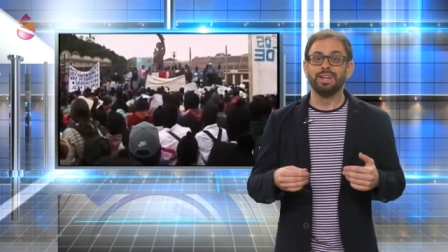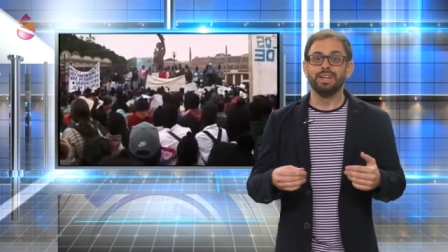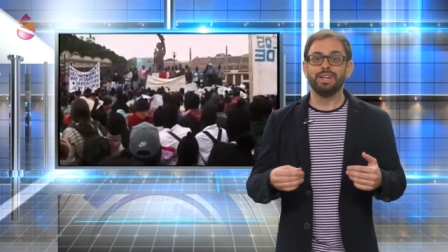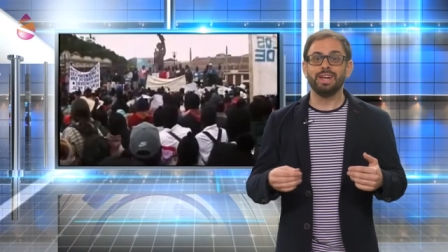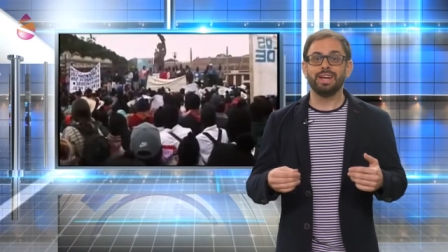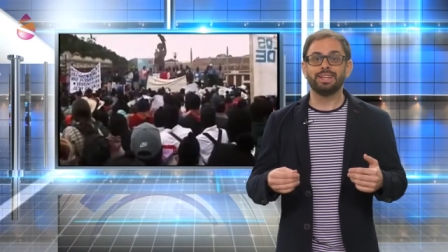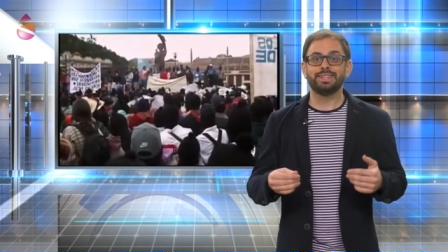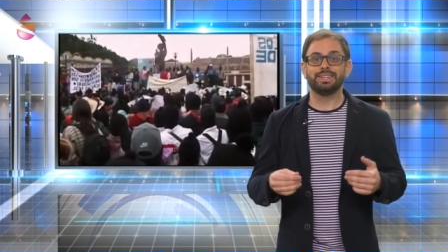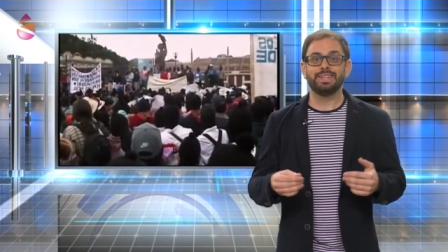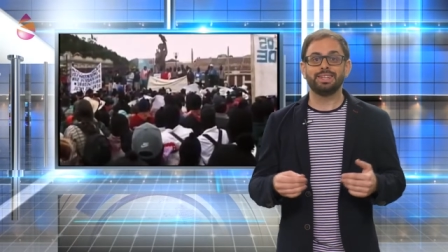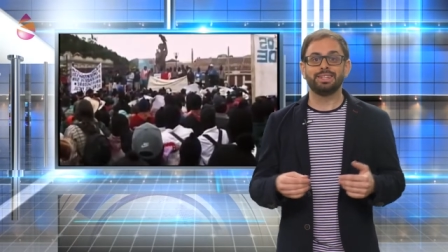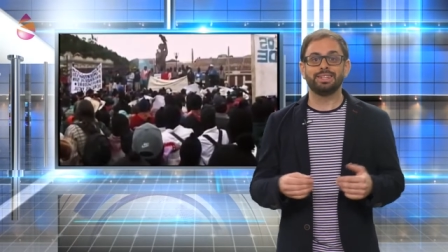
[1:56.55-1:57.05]
y
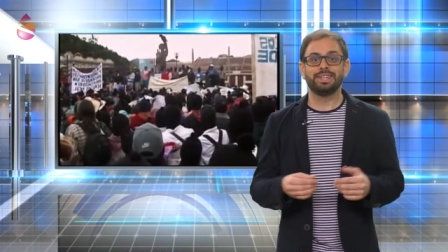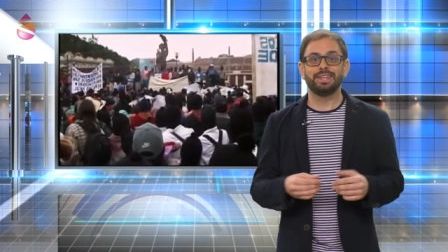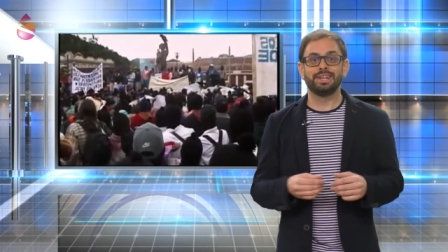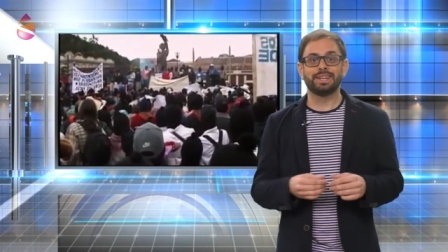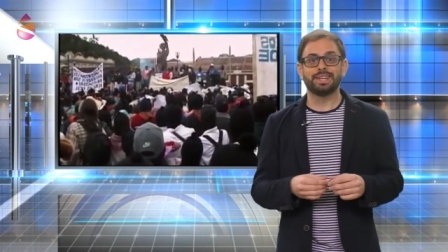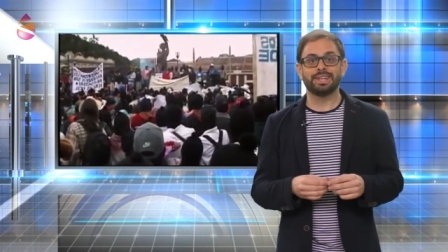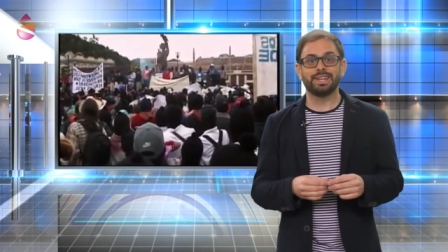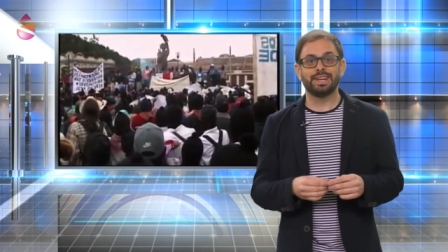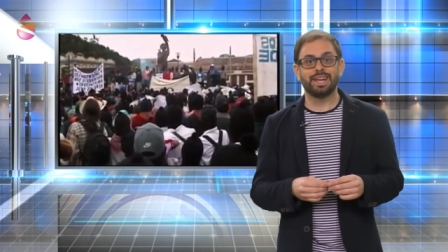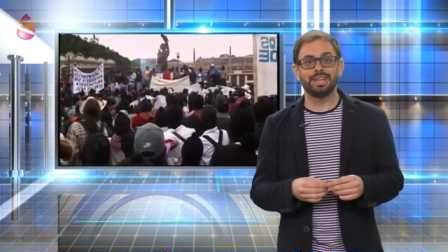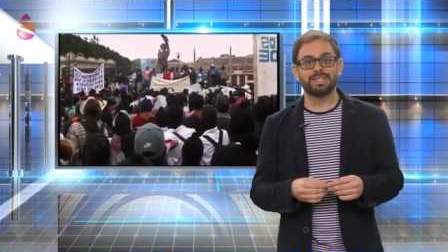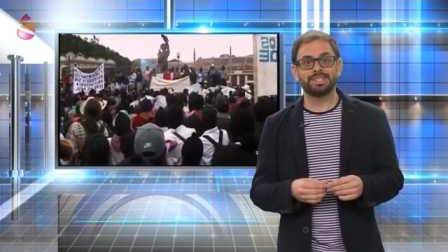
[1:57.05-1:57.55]

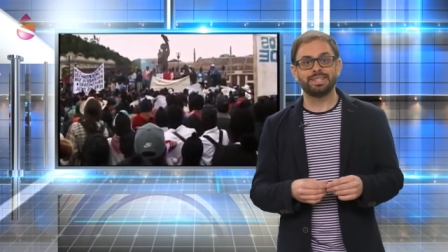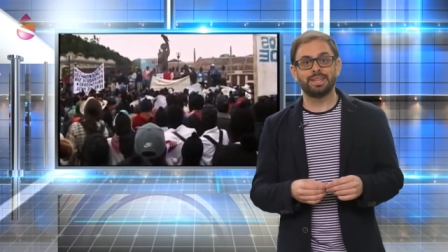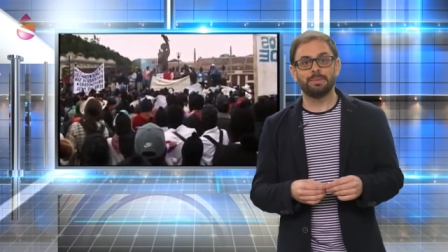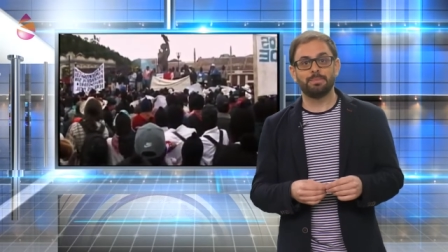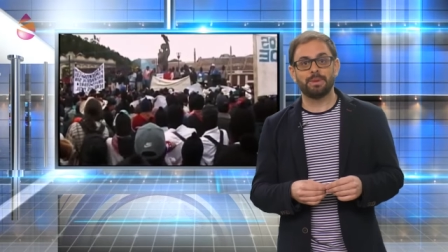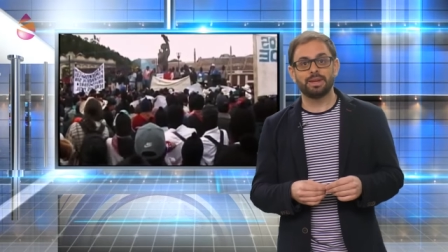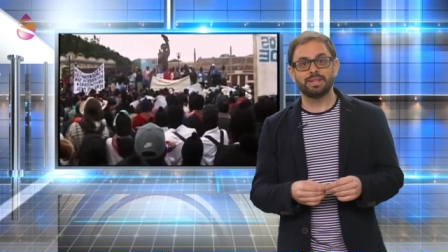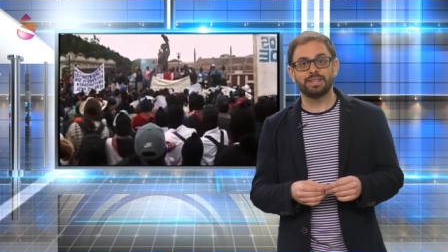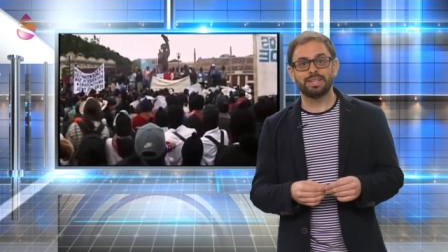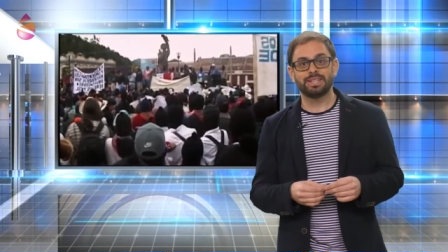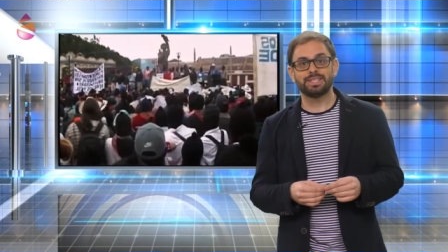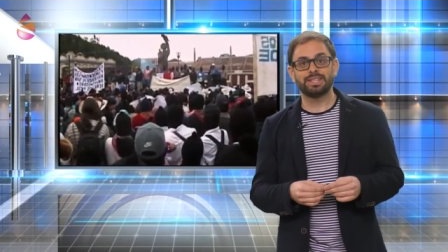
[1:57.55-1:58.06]
atender las
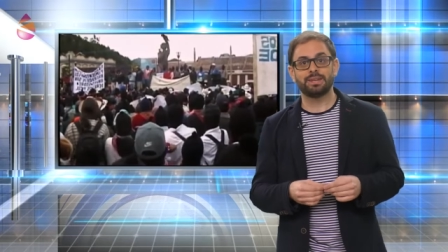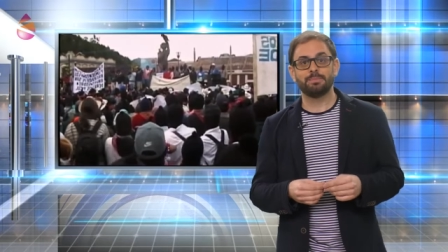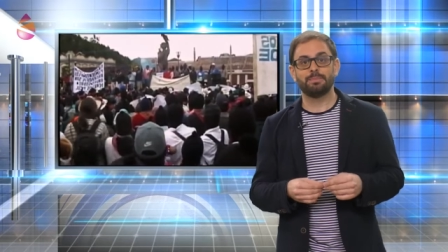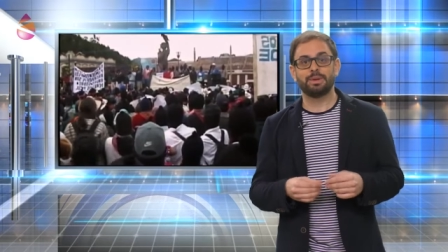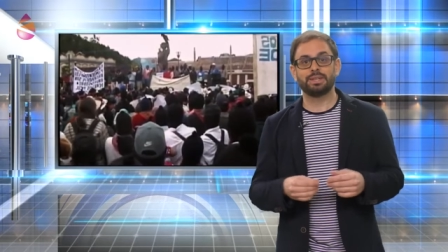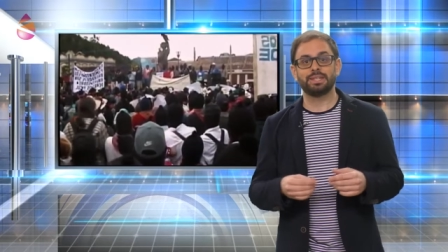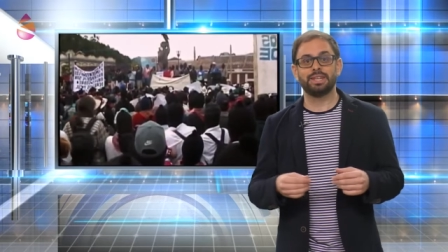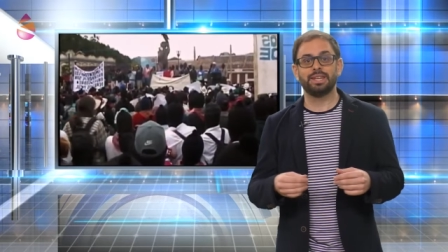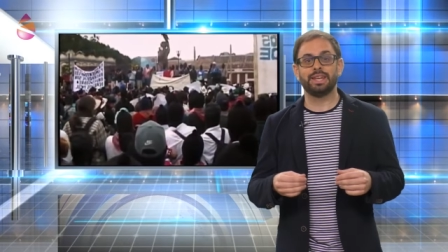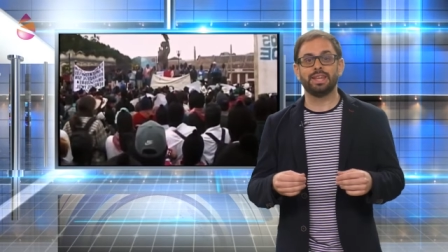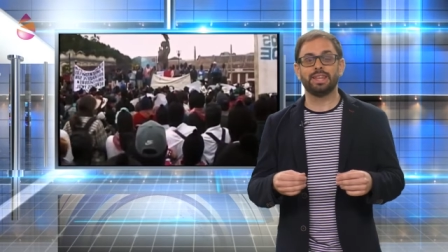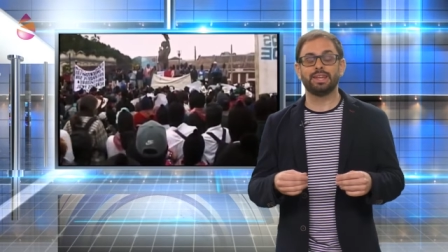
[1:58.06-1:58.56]
demandas en
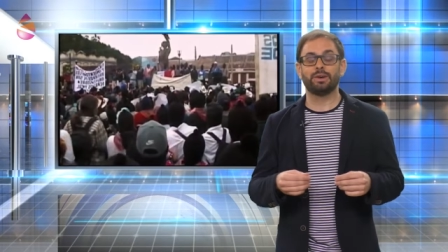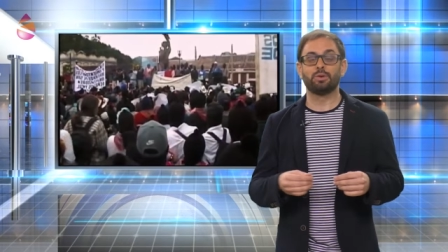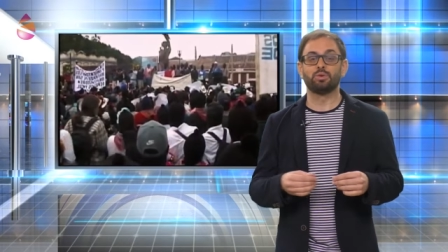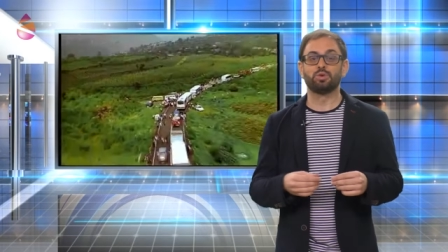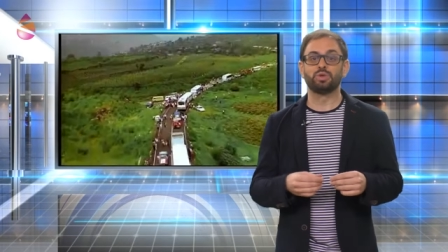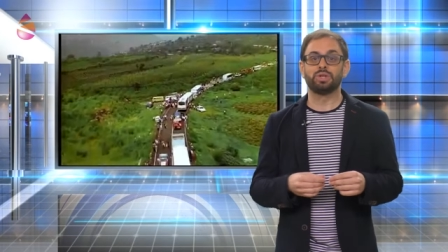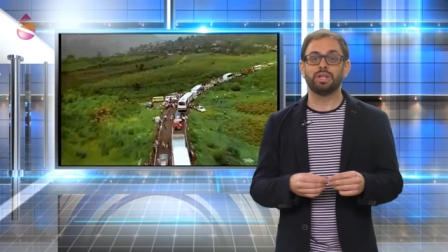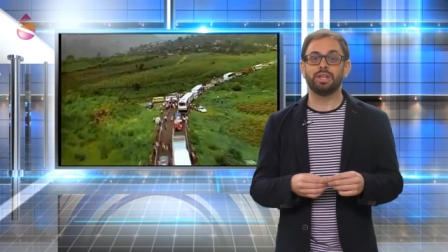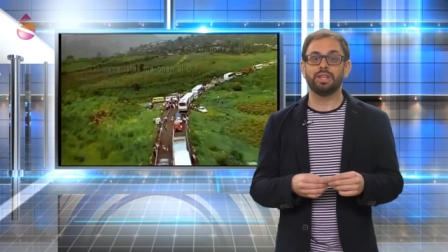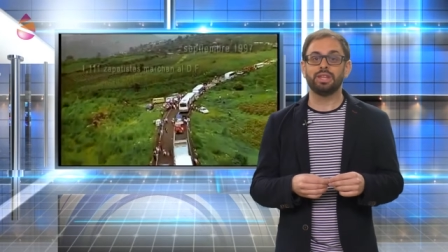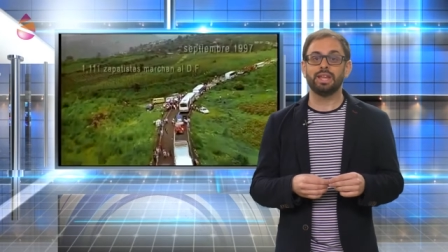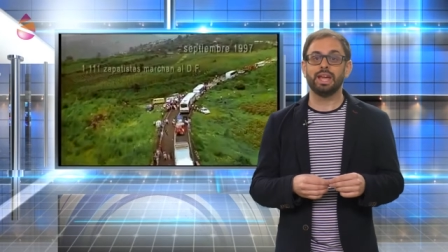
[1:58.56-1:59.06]
materia de
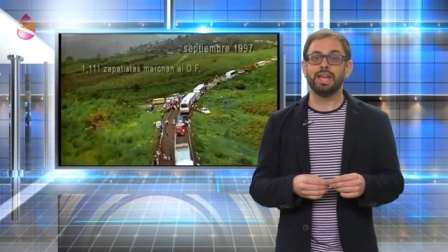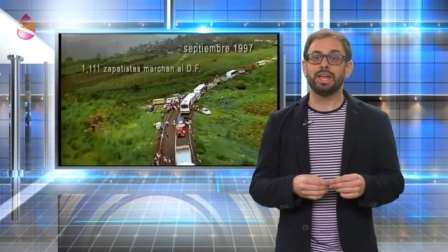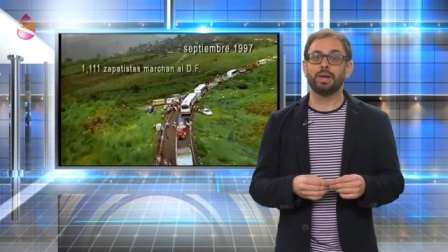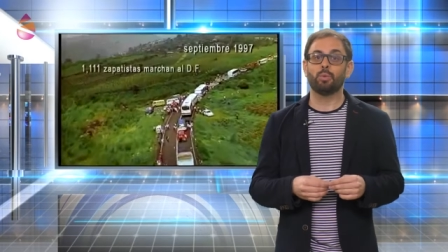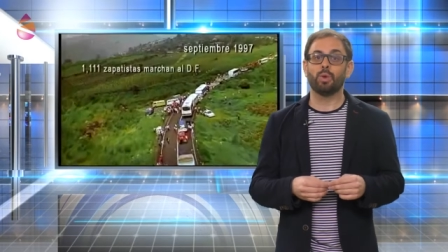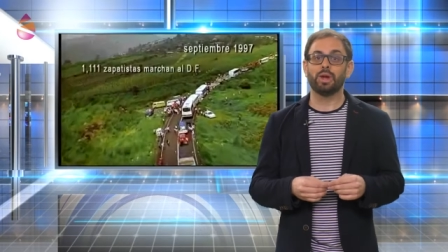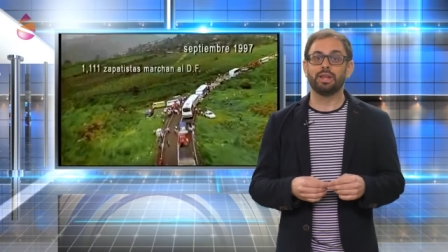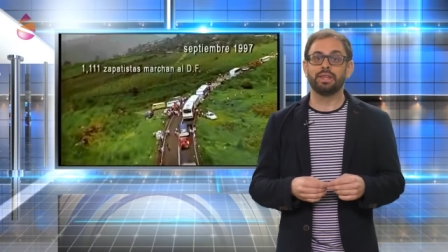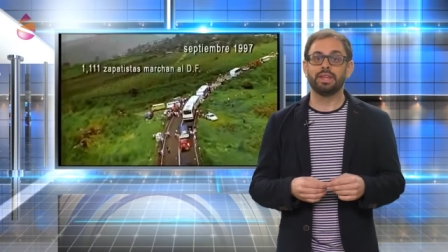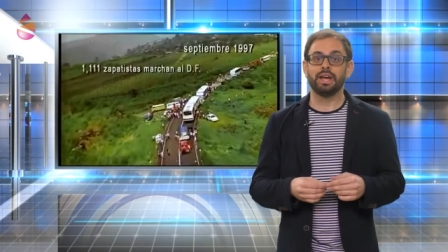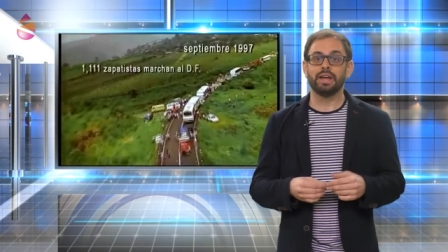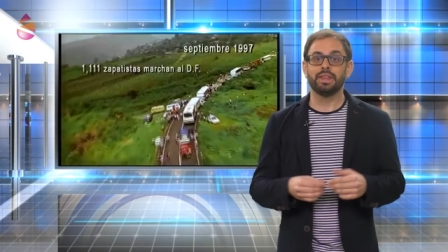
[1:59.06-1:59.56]
justicia e
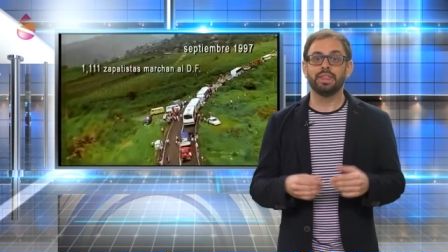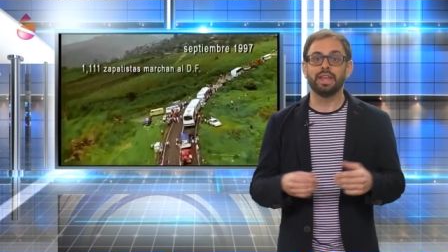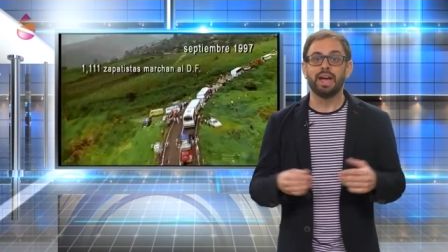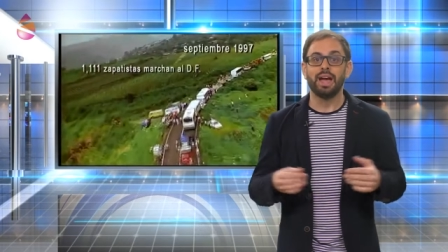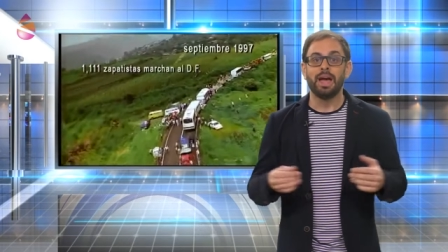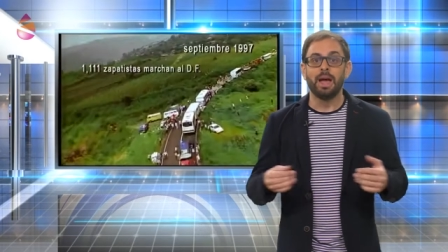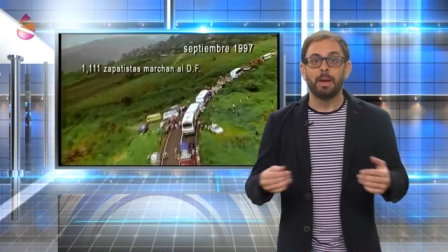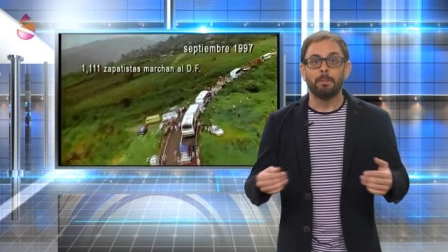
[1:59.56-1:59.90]
igualdad